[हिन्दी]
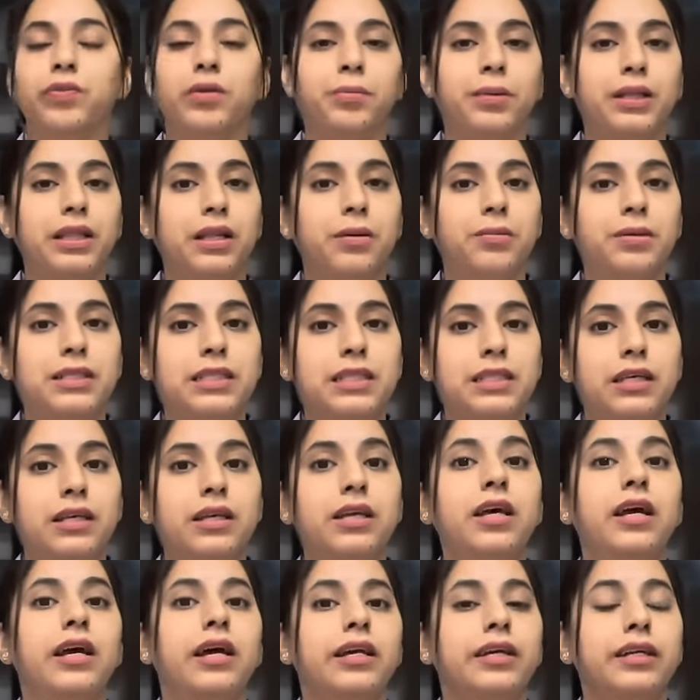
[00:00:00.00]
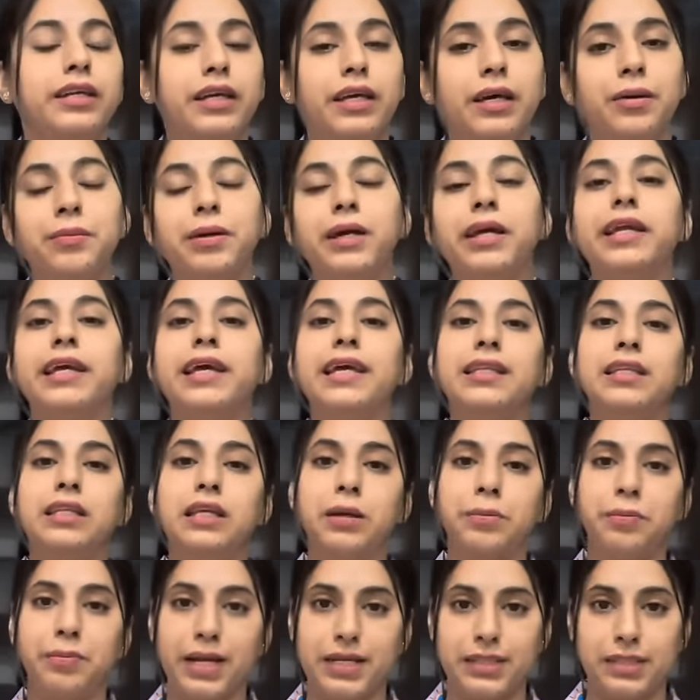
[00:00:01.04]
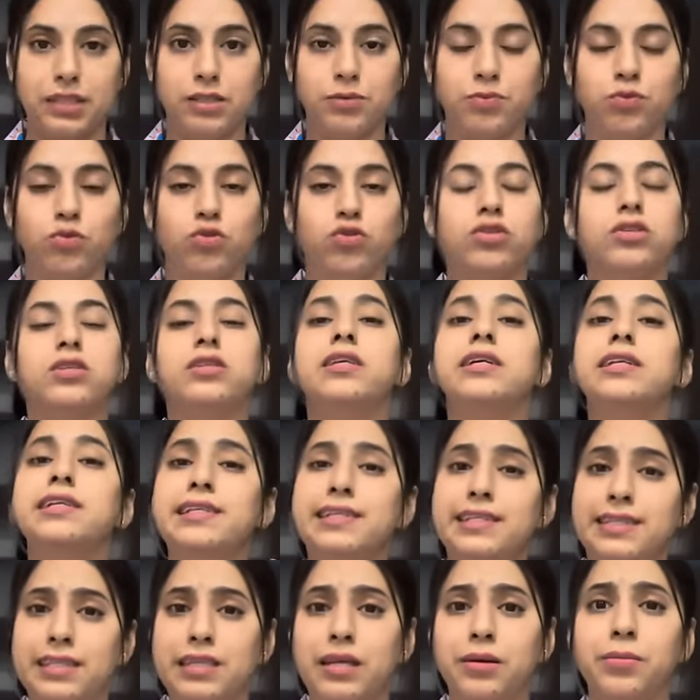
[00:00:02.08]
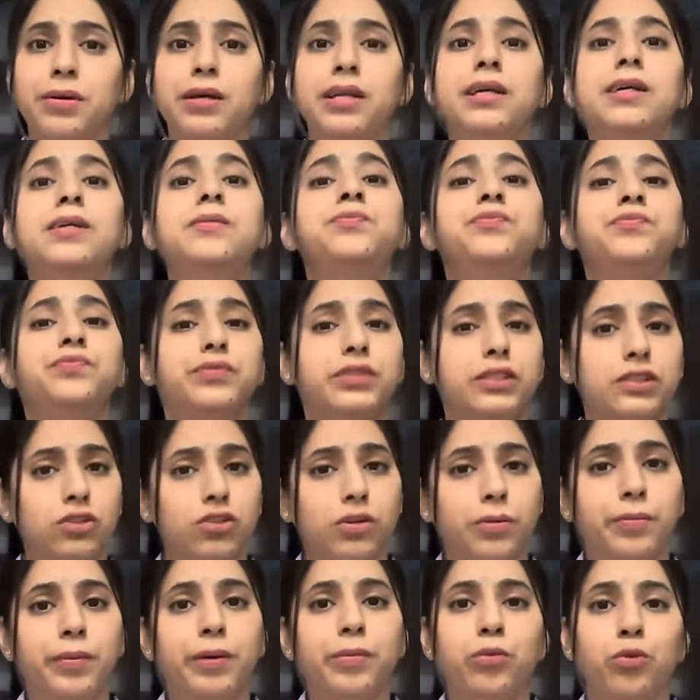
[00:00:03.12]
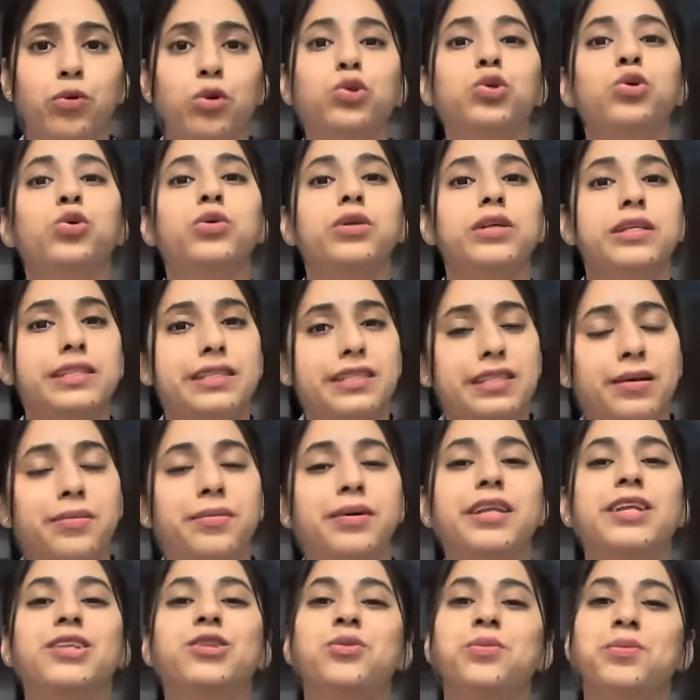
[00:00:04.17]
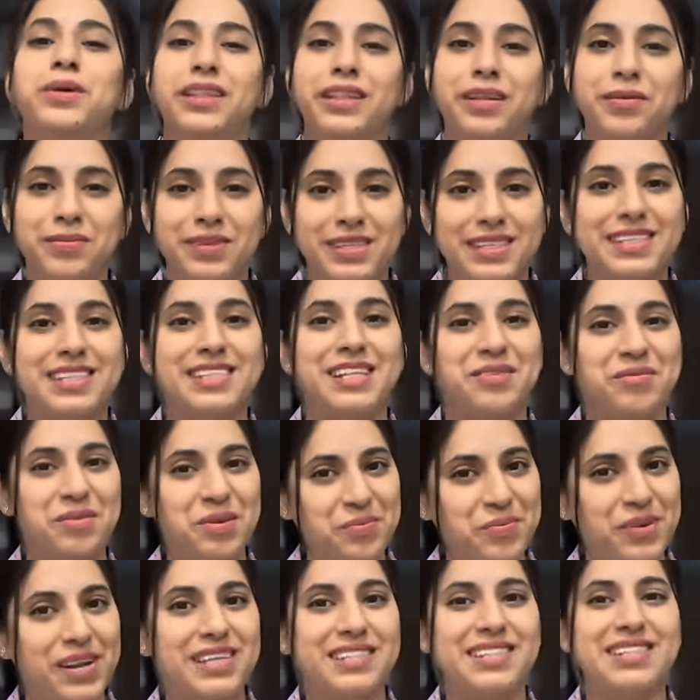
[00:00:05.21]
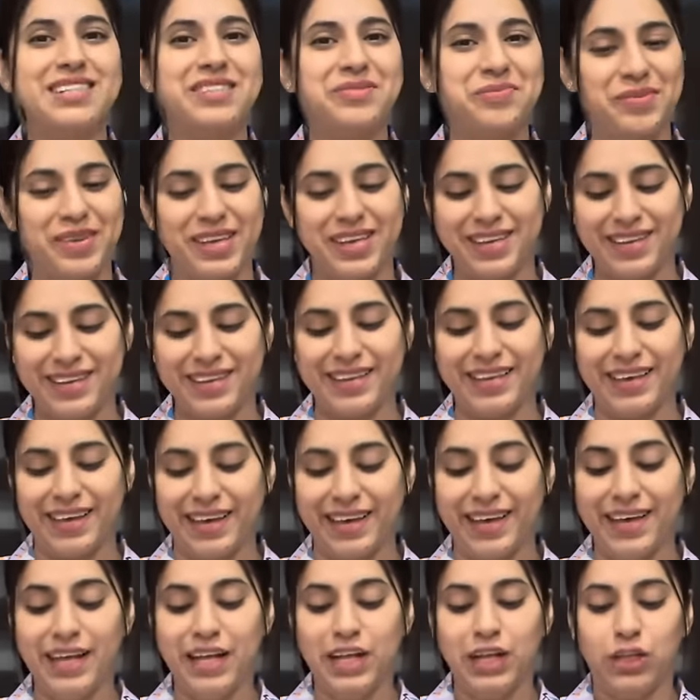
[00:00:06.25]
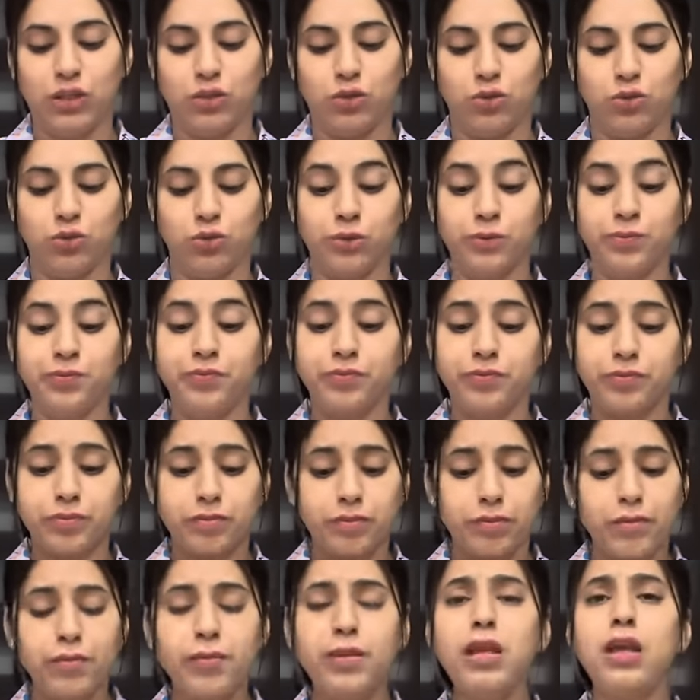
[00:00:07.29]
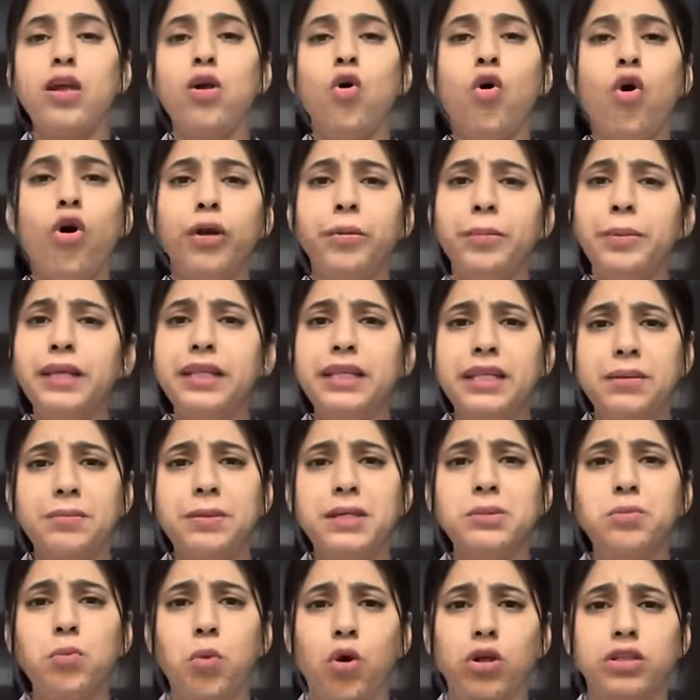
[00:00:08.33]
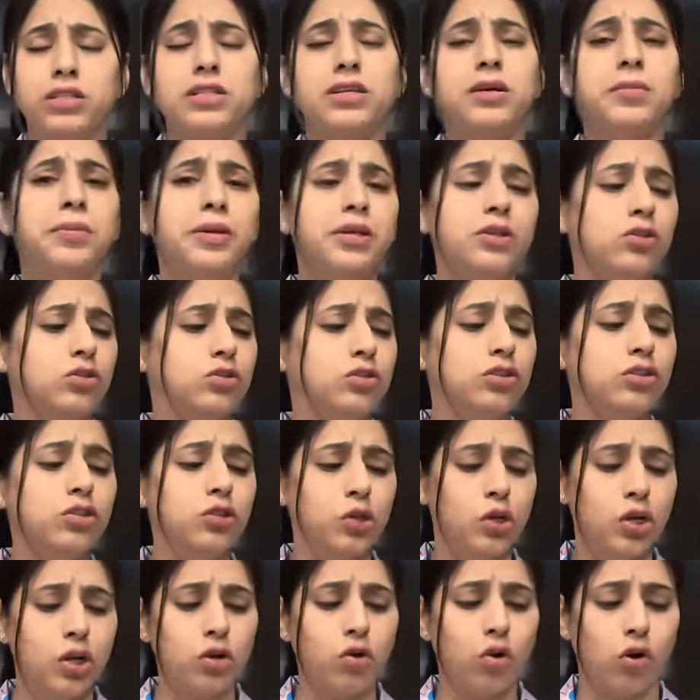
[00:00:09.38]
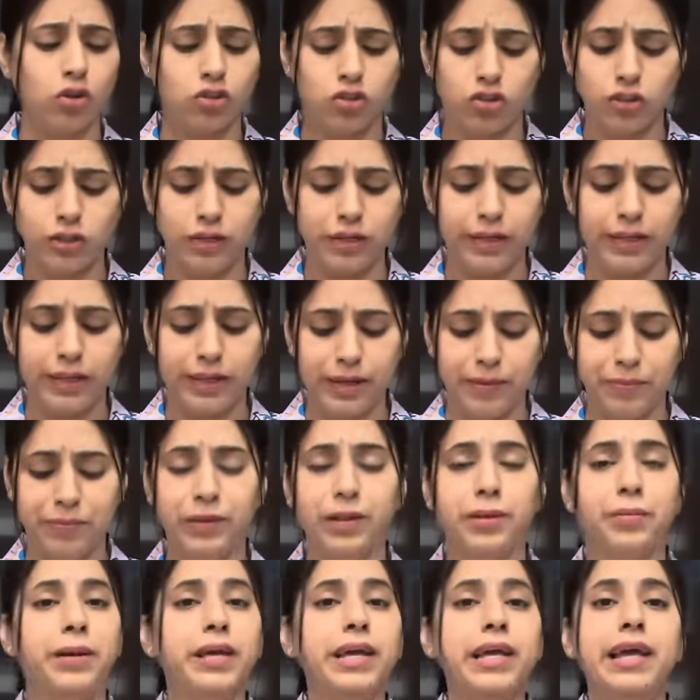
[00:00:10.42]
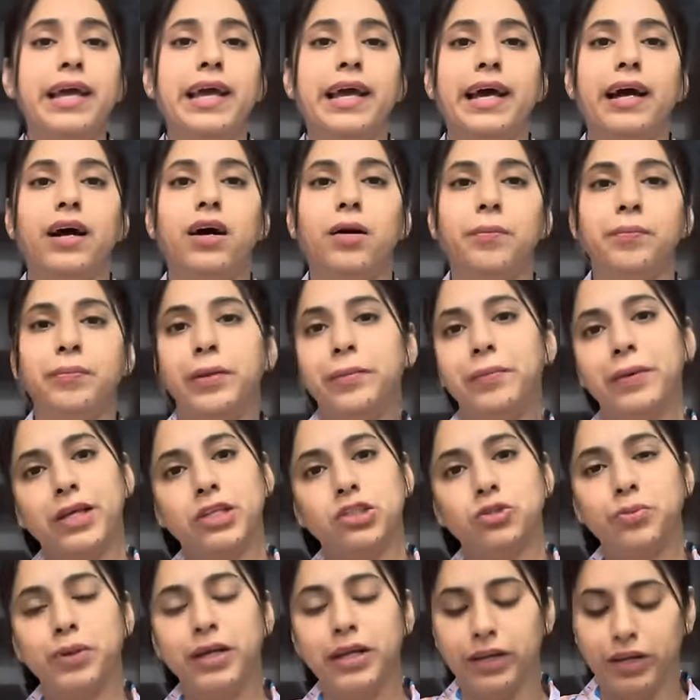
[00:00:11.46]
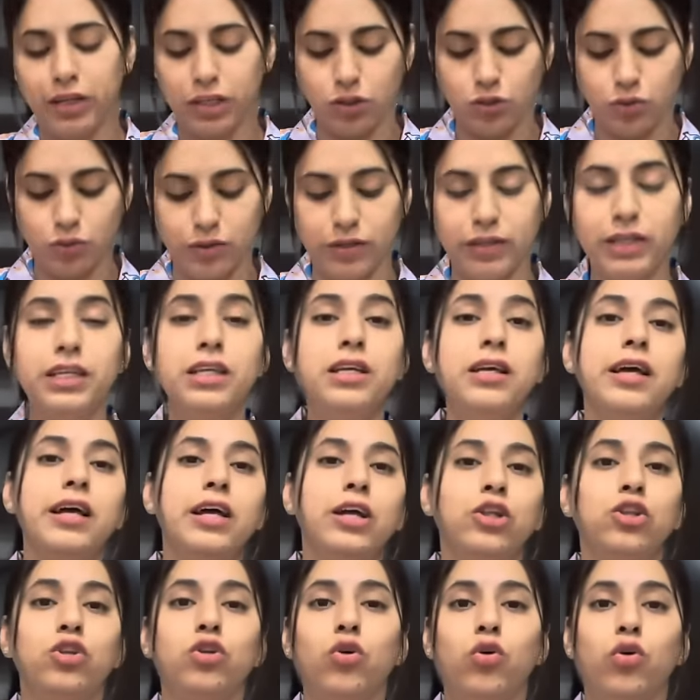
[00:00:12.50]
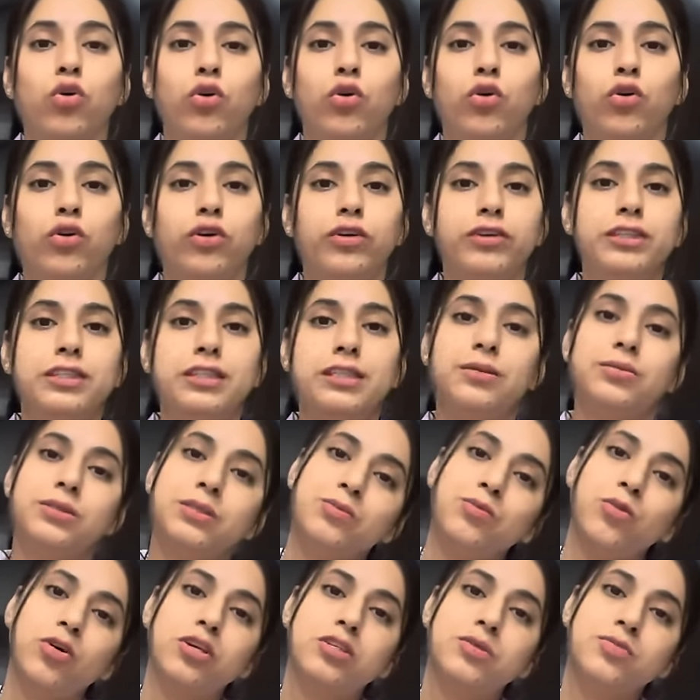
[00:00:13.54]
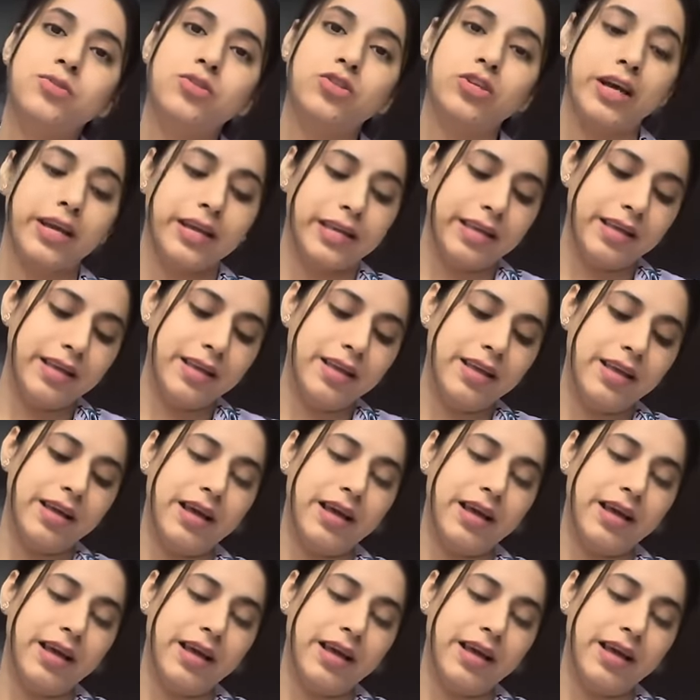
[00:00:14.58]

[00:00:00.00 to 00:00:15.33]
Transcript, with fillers: मतलब इनसे डी करके इनके प्राइजेस पूछ सकते हैं रीज़नेबल है जब मैं बोलती हूँ रीज़नेबल है तो मतलब रीज़नेबल प्राइजेस पे ही है तो और भी इनके पास बहुत से अभी इन्होंने न्यूली लॉन्च करी है अपने में अपने पेज पे इंडियन ज्वेलरी तो डिस्क्रिप्शन बॉक्स में जाके